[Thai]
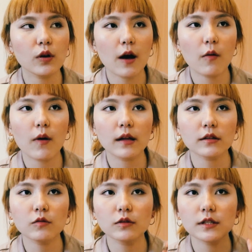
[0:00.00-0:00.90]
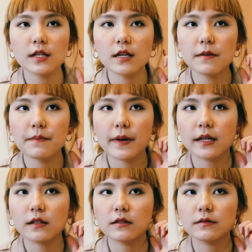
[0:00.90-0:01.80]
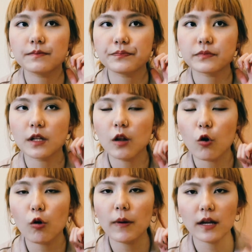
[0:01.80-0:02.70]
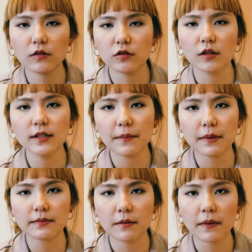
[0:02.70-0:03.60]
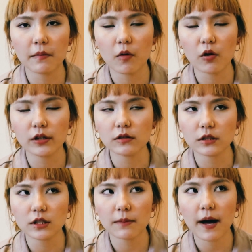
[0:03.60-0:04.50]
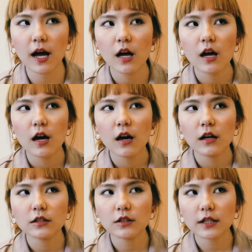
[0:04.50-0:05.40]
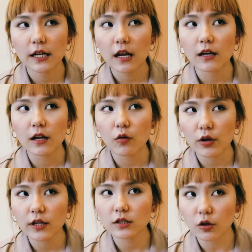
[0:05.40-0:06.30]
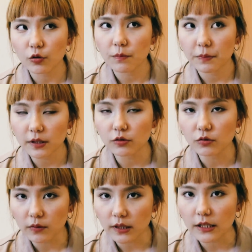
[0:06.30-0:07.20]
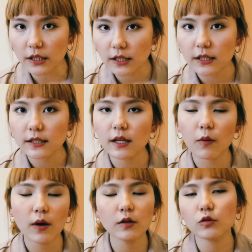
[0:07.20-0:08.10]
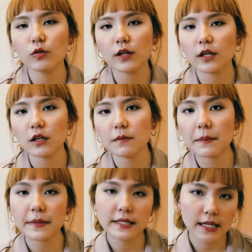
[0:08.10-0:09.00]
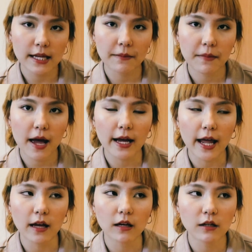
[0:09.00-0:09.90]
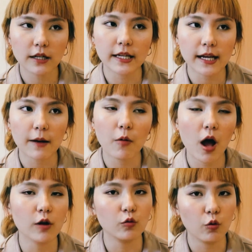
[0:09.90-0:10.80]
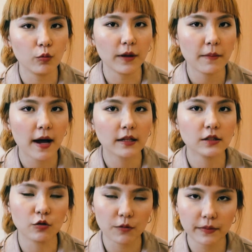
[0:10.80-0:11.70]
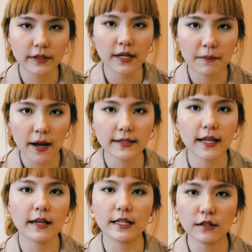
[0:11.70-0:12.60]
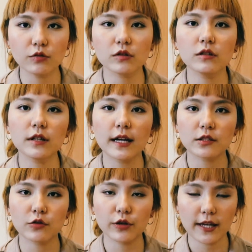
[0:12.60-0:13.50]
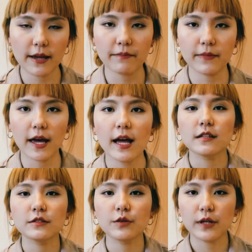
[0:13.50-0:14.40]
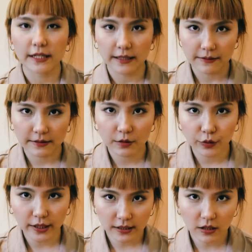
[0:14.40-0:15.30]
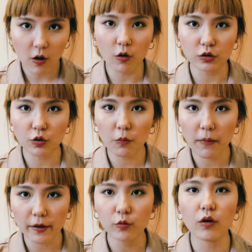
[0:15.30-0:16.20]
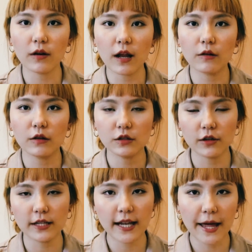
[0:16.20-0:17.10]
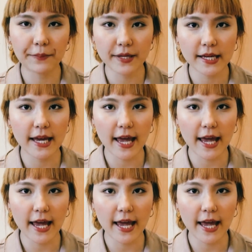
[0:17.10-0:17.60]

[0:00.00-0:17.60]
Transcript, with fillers: เราอ่ะตรงที่เป็นโลบอ่ะเราเจาะตั้งแต่แบบสมัยมอหนึ่งใช่ปะตอนนั้นล่ะเราก็ยังเจาะด้วยปืนอยู่เว้ยแต่ว่าตรงนี้คือมันไม่ซีเรียสมากไงคือในยังผ่านหรือลมได้บ้างเจาะด้วยปืนได้บ้างแต่ดีที่สุดก็คือการเจาะด้วยเข็มนะส่วนรูที่สองตรงใบหูของเราเราเจาะที่ร้าน พี เอ